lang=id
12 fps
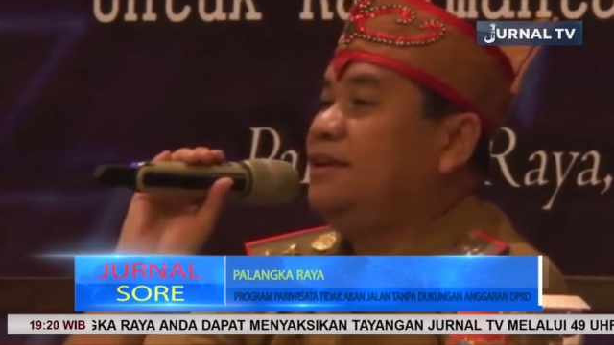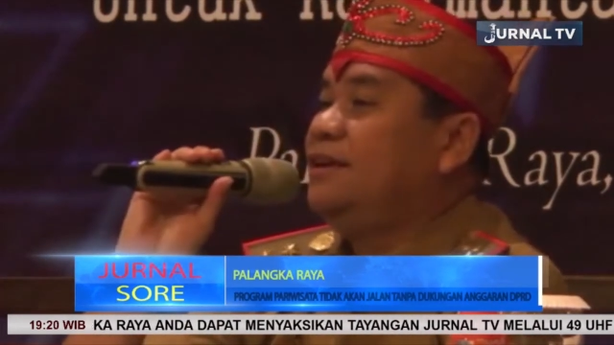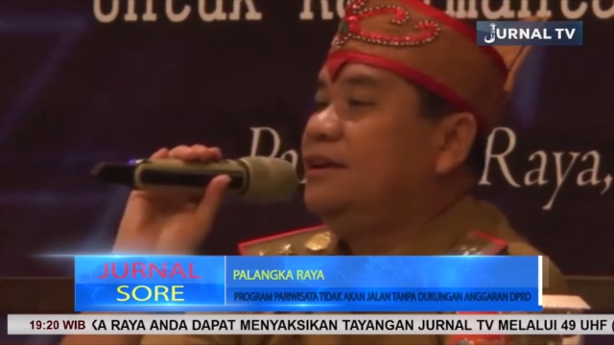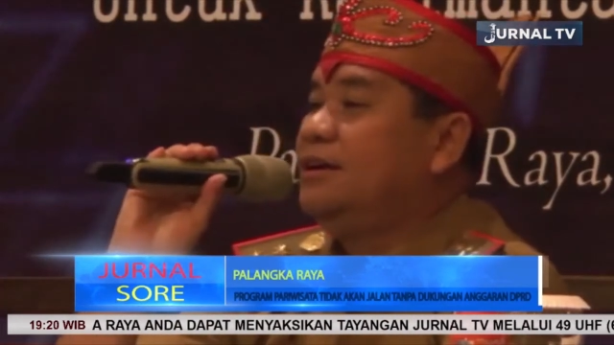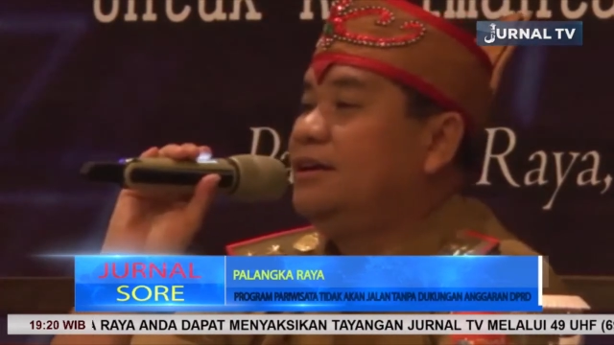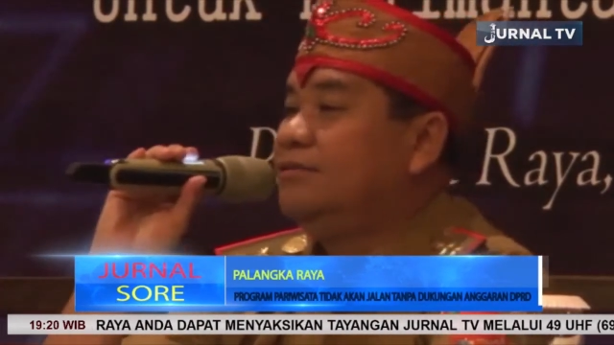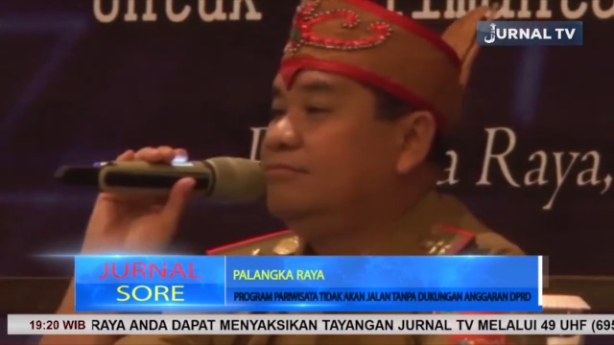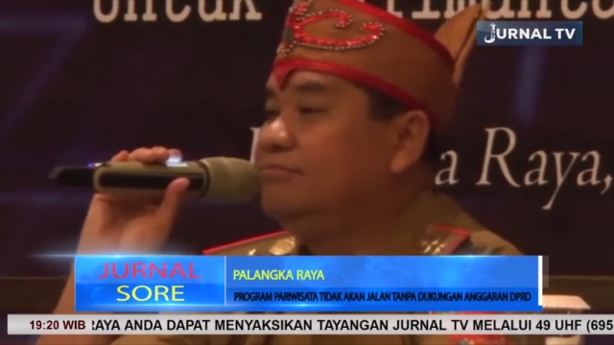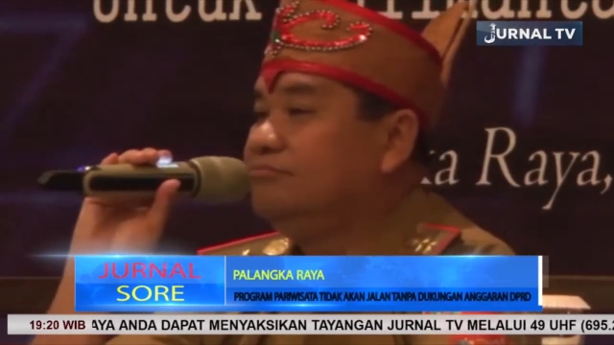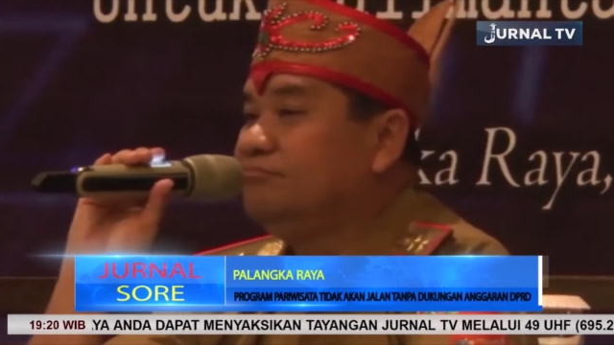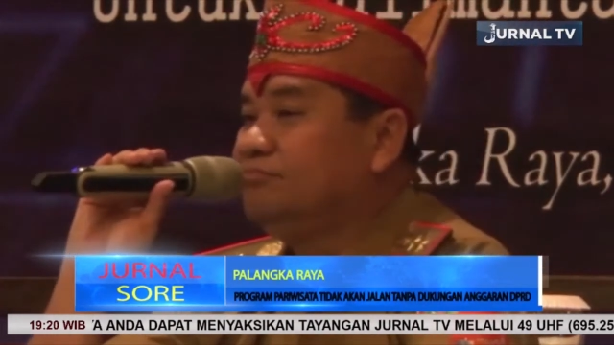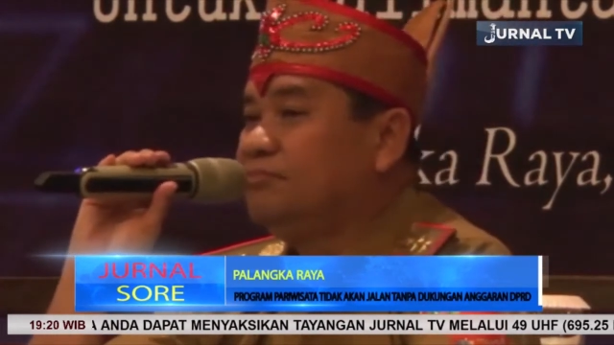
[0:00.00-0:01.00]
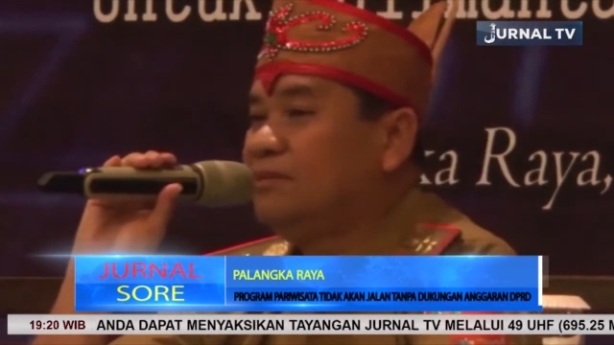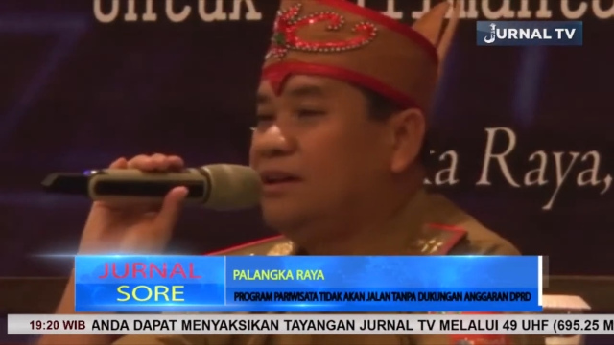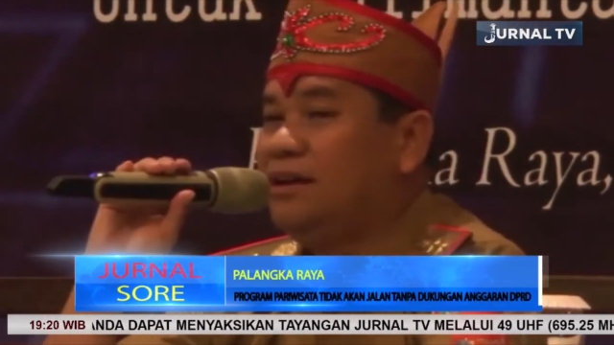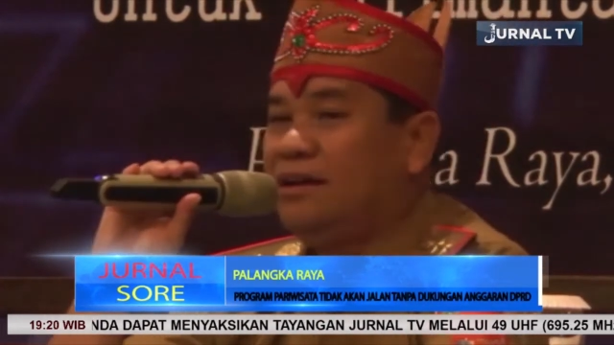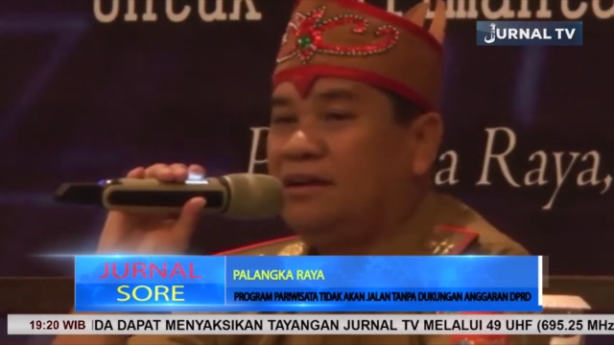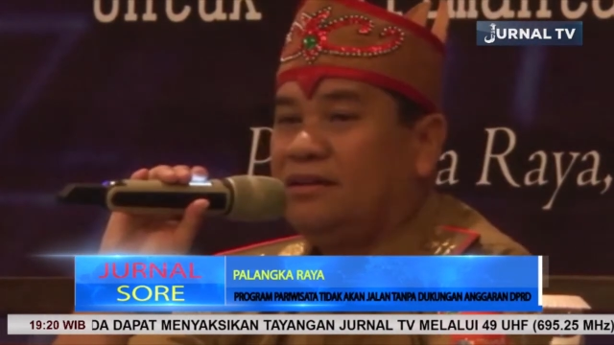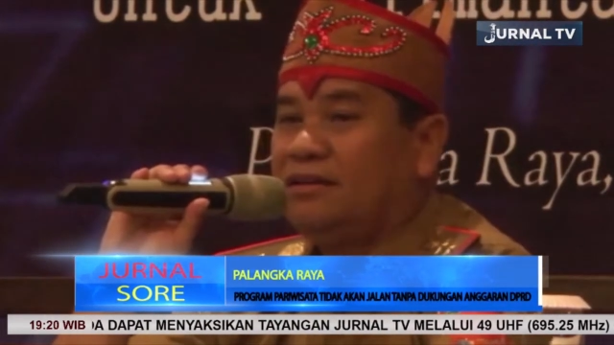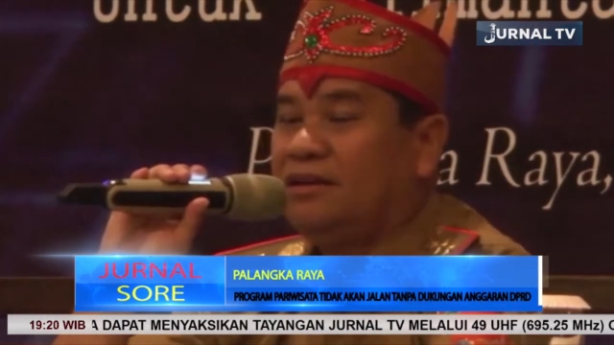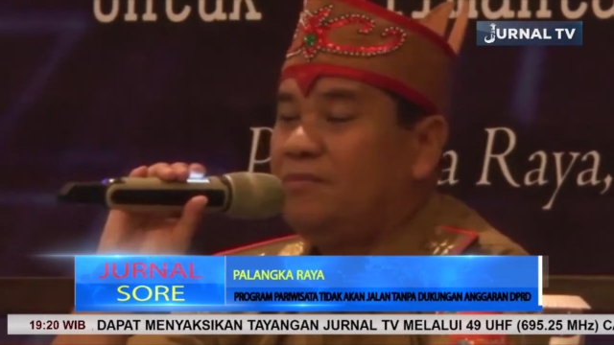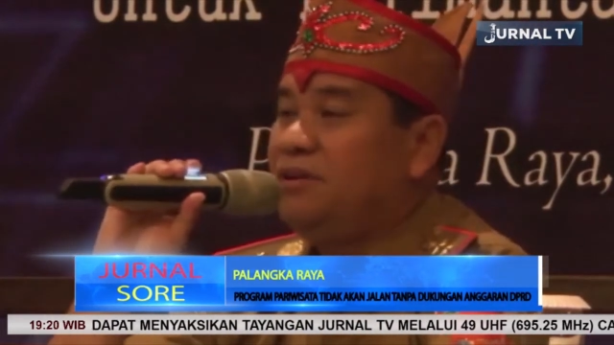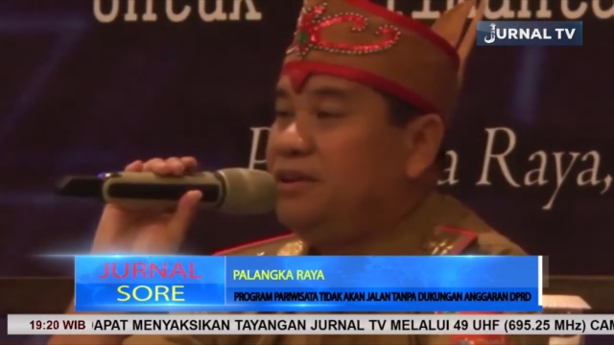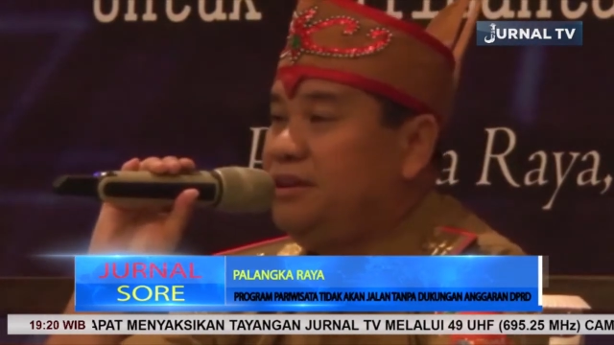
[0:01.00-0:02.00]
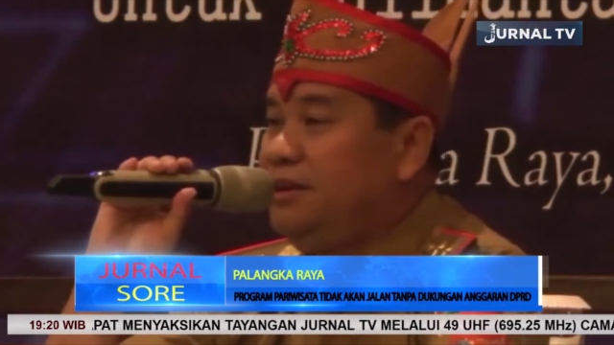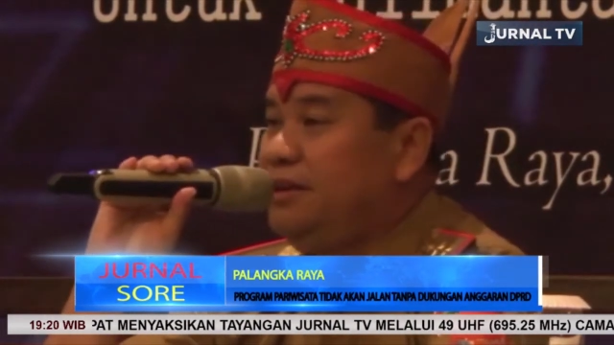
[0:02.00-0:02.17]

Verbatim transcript: dengan ya, KPID,